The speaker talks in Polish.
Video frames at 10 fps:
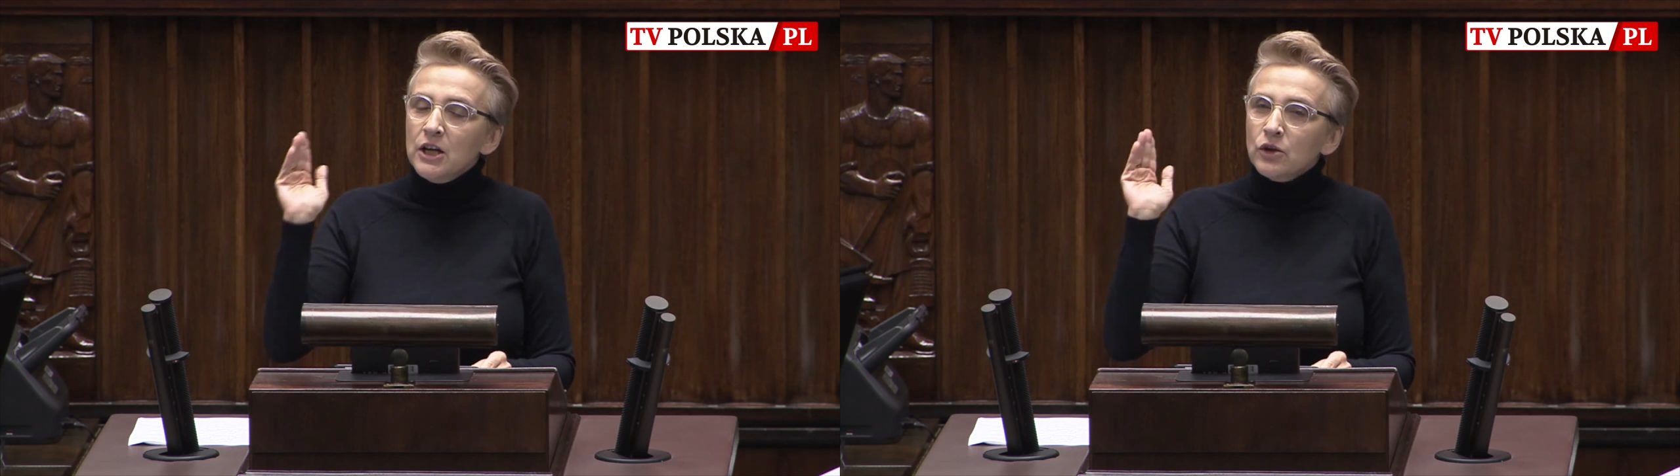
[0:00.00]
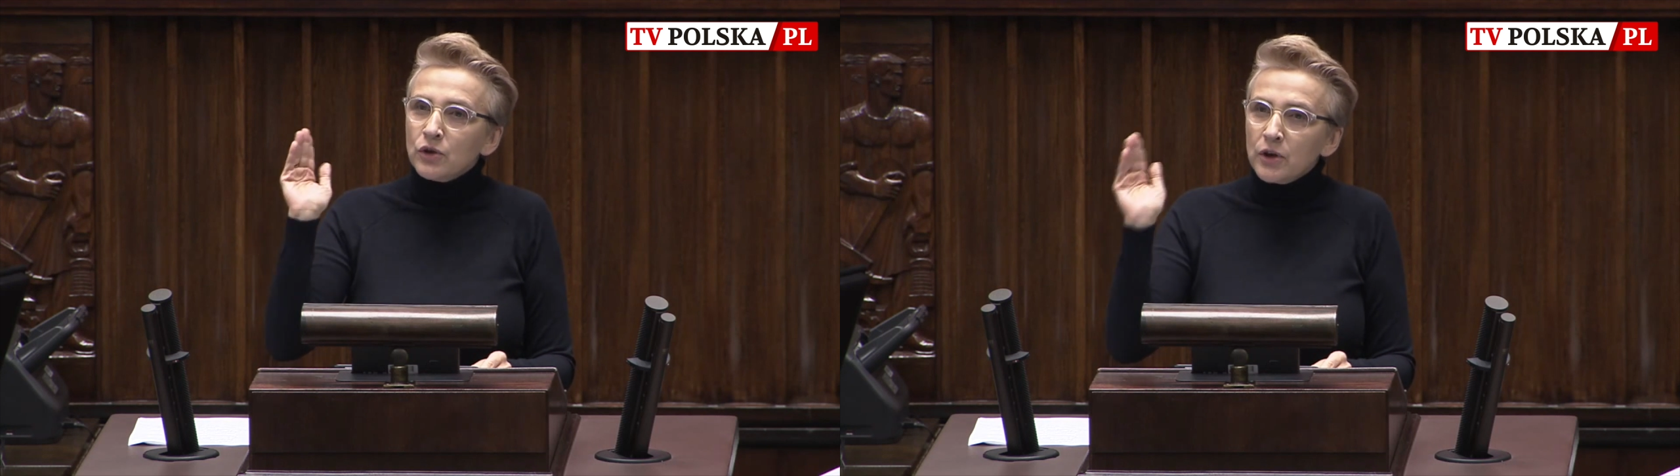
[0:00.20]

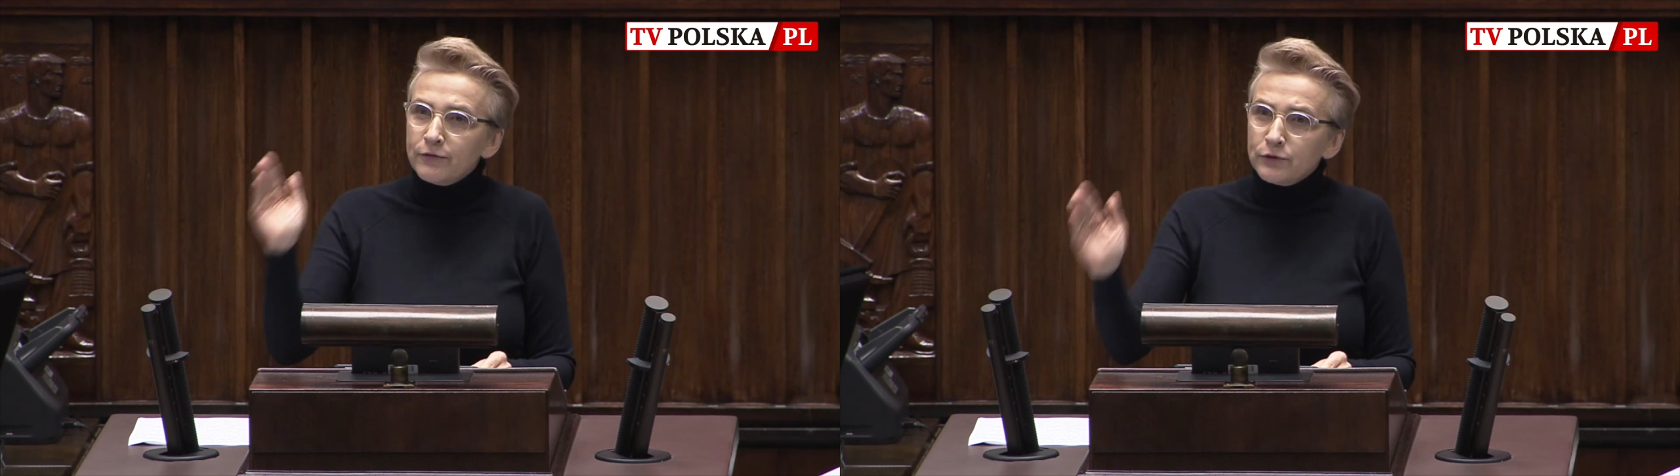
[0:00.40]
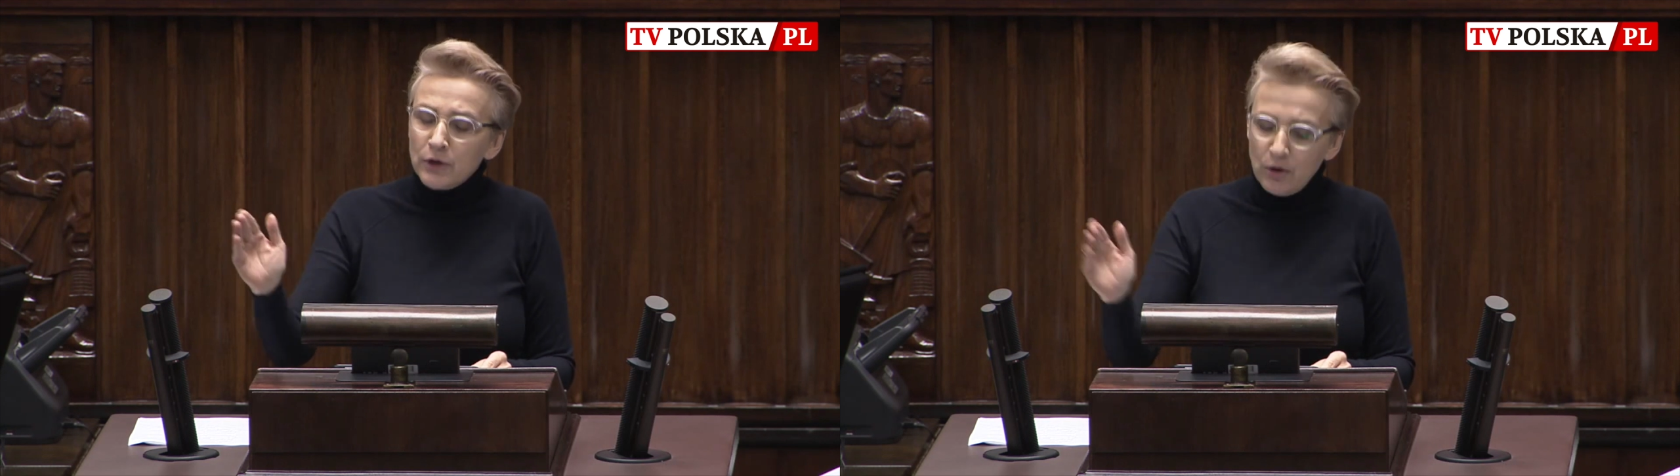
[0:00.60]
które, w
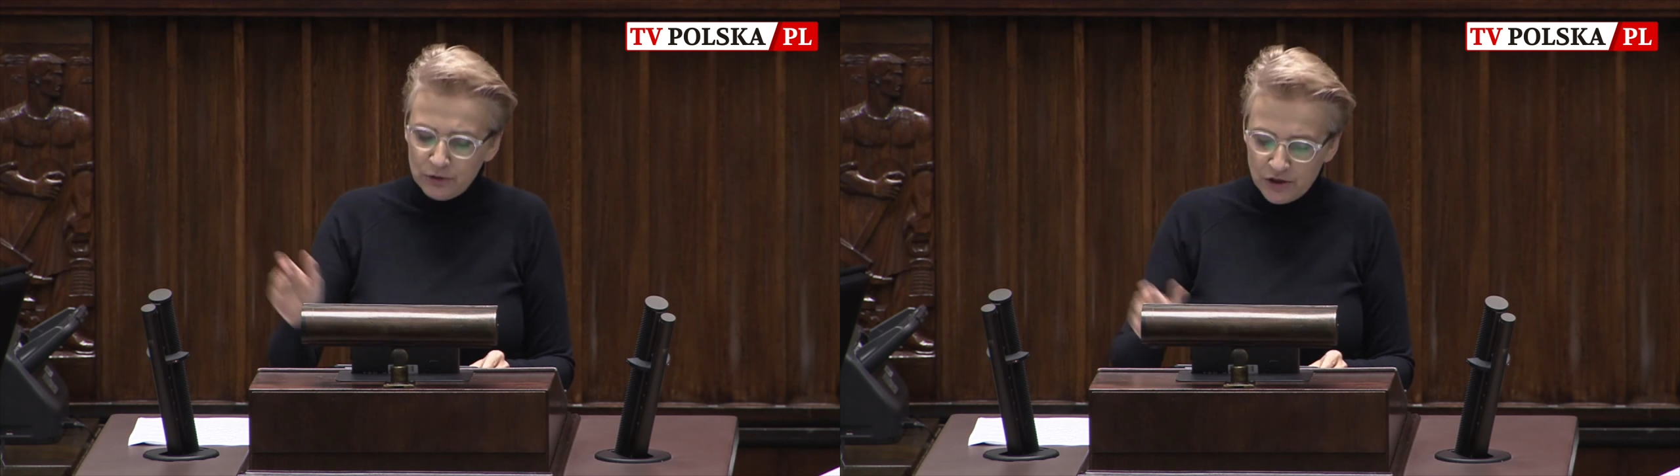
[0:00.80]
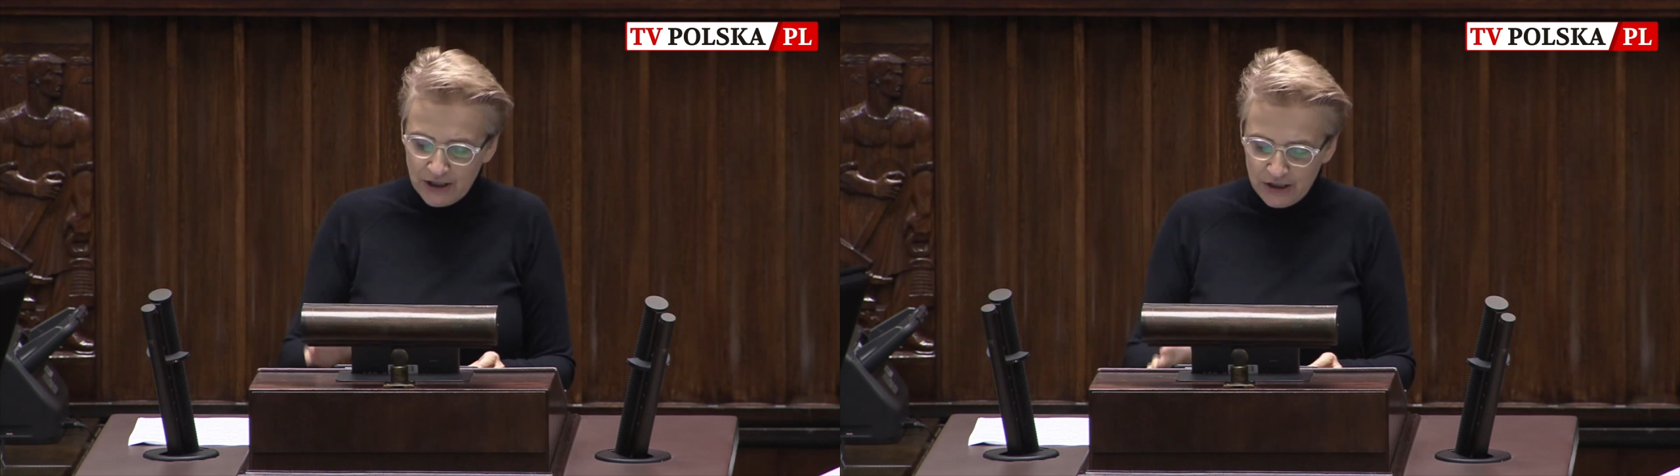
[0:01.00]
które
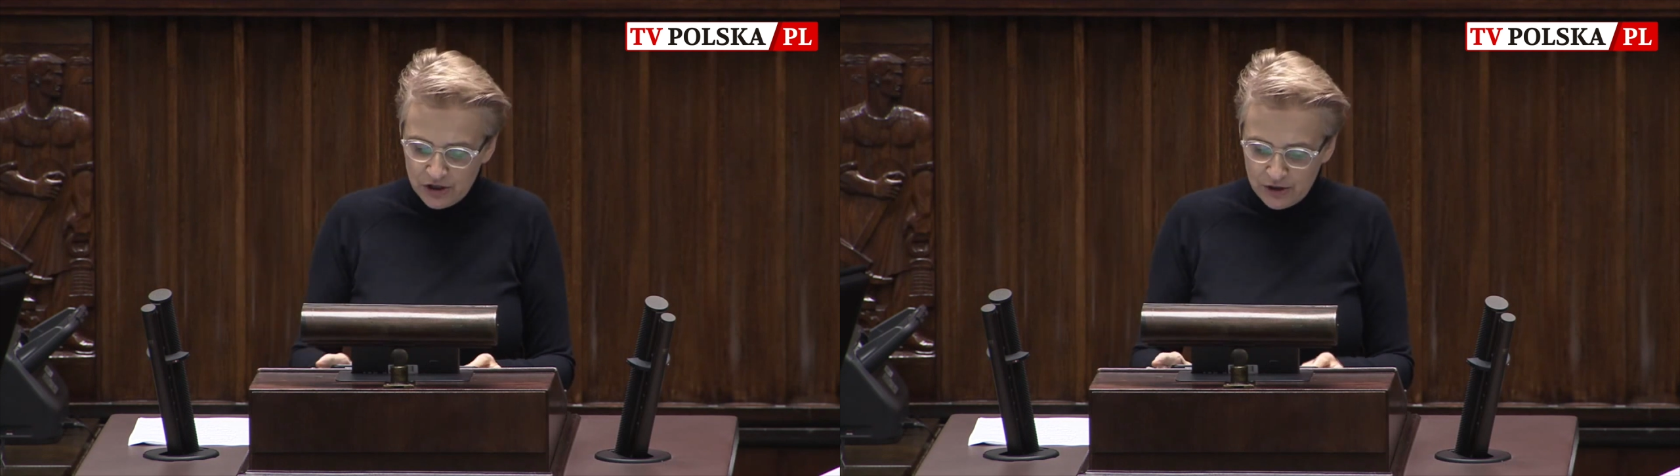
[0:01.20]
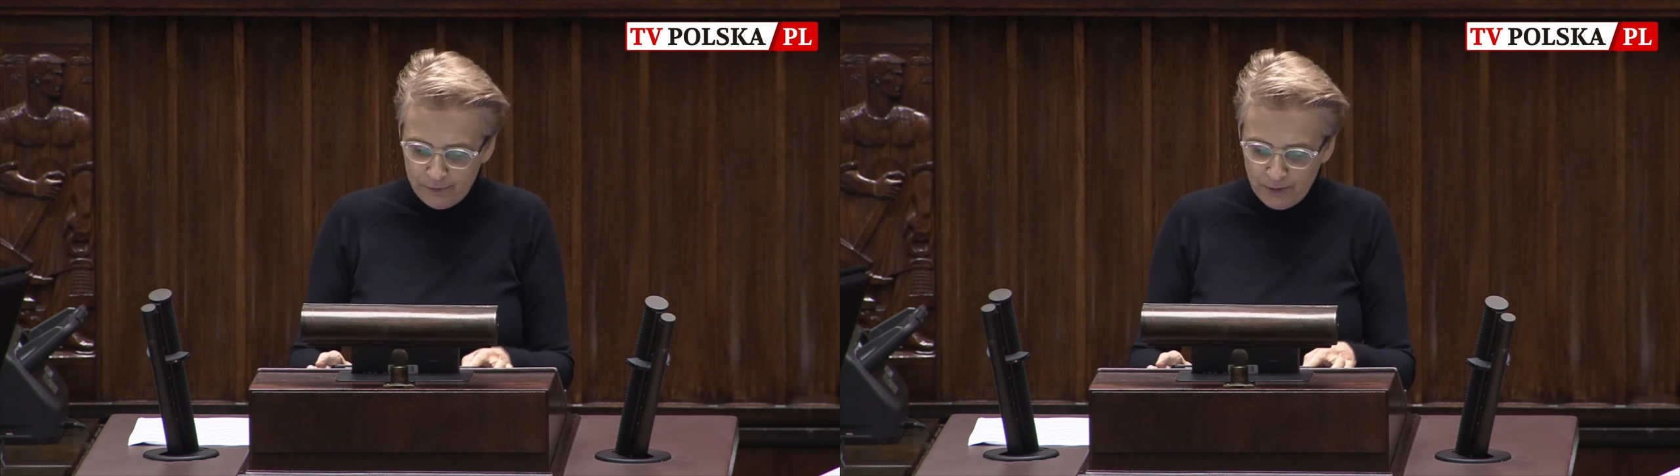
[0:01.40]

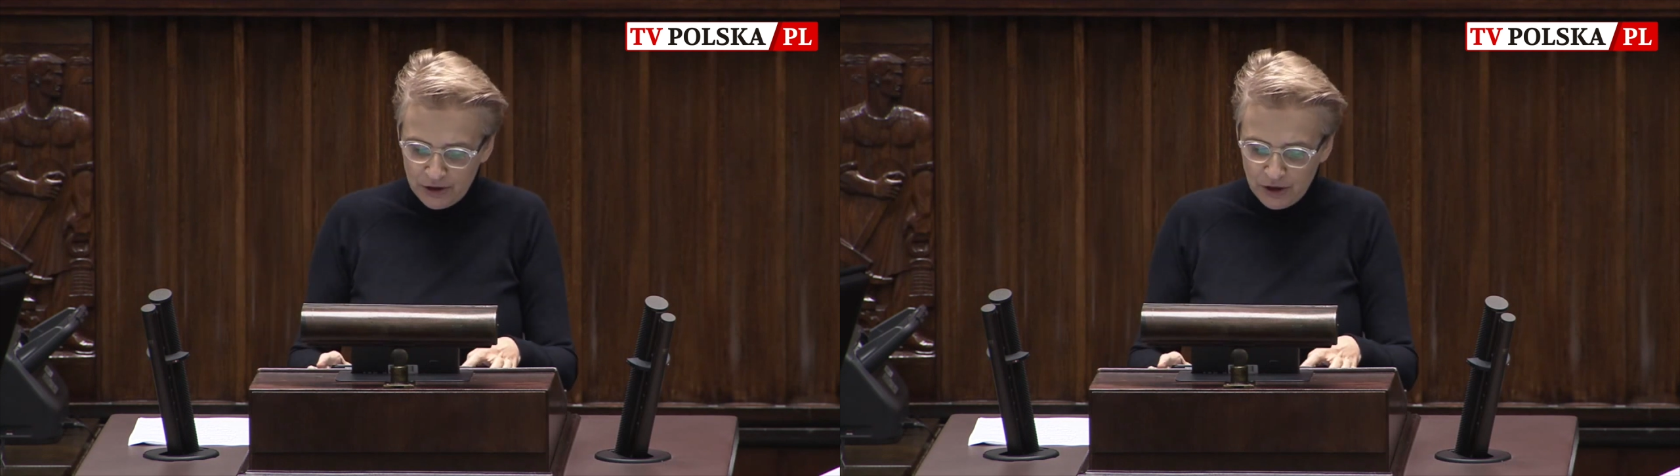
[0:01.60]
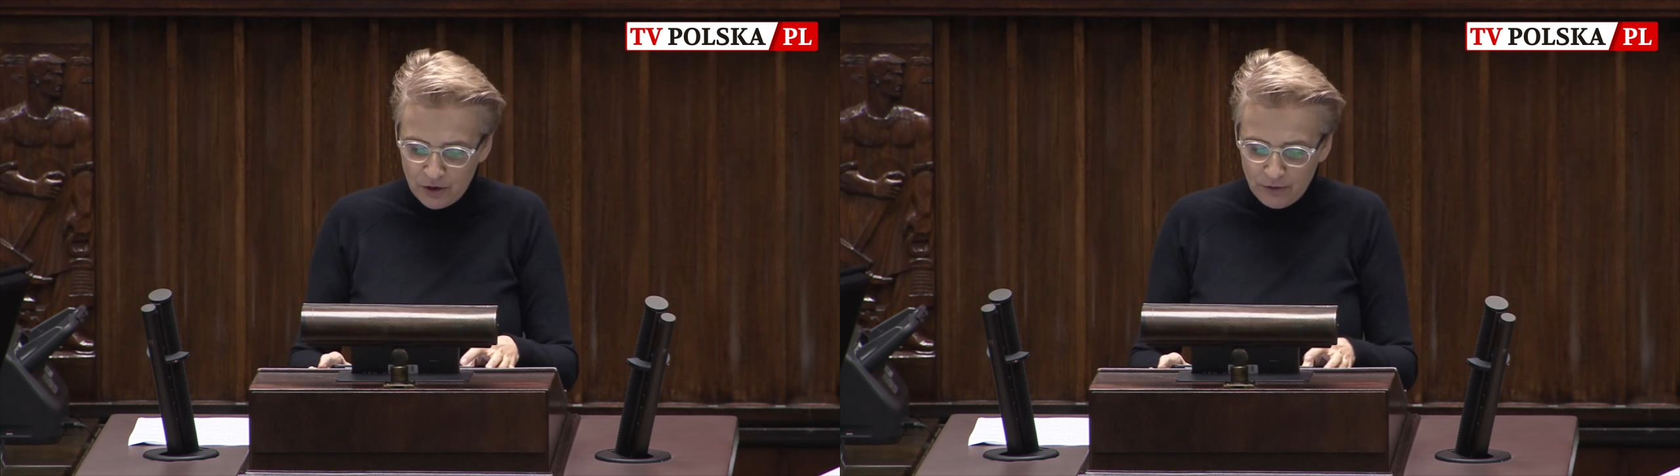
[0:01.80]
uderzaliście w
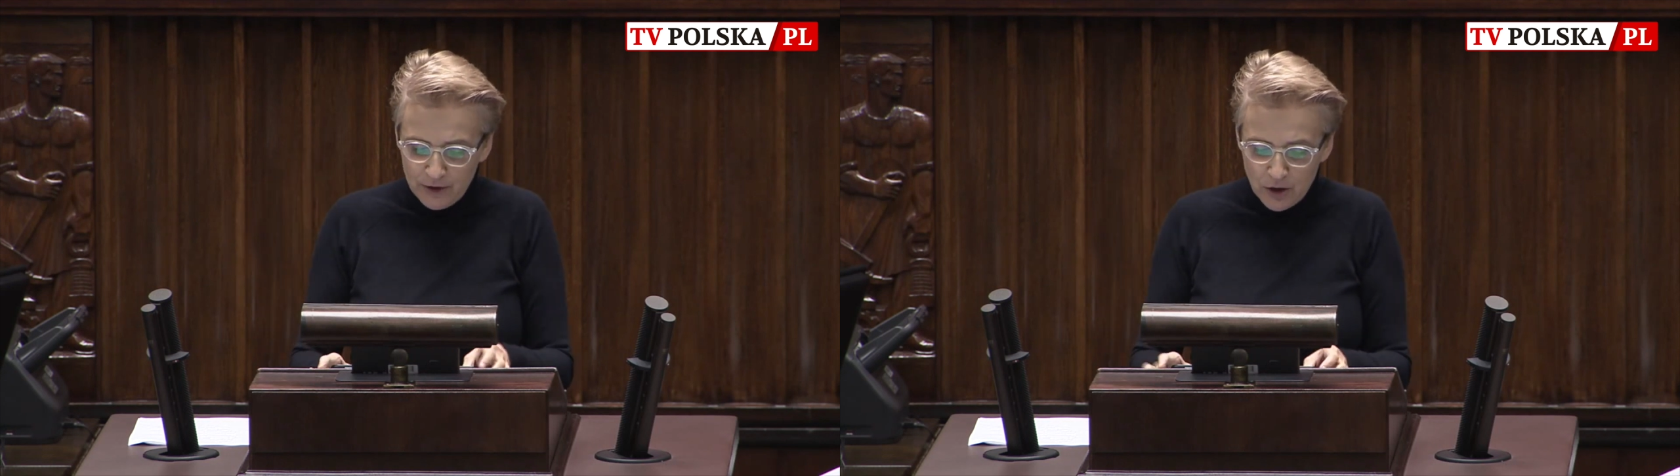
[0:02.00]
polityków